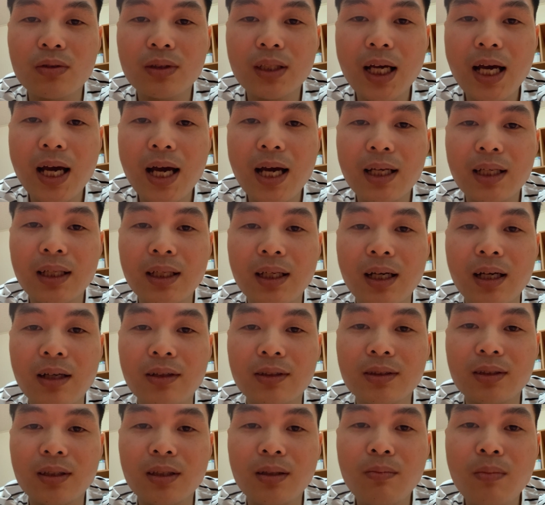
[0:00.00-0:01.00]
da này
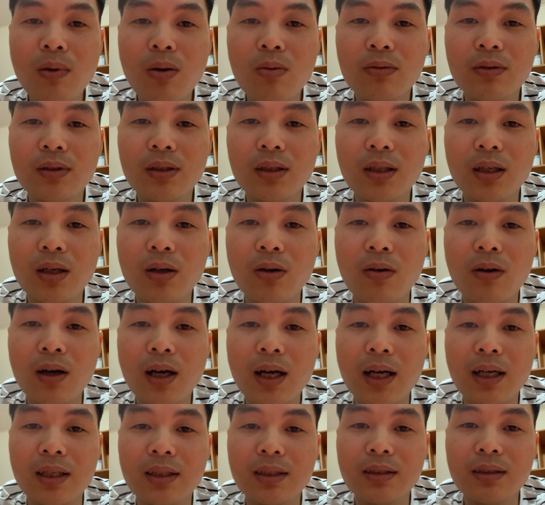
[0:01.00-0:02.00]
ở dưới mông thì có
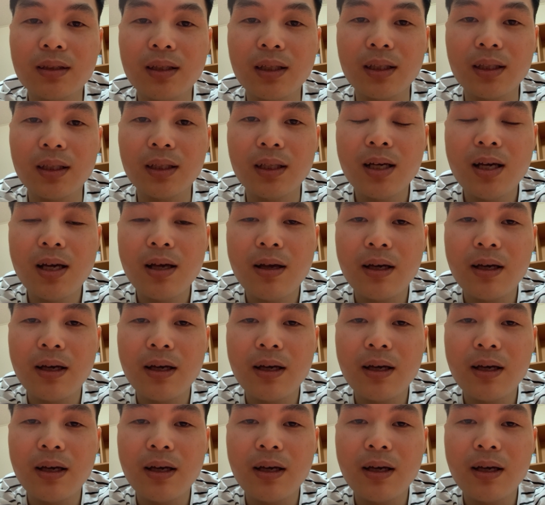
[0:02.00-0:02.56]
cả sưởi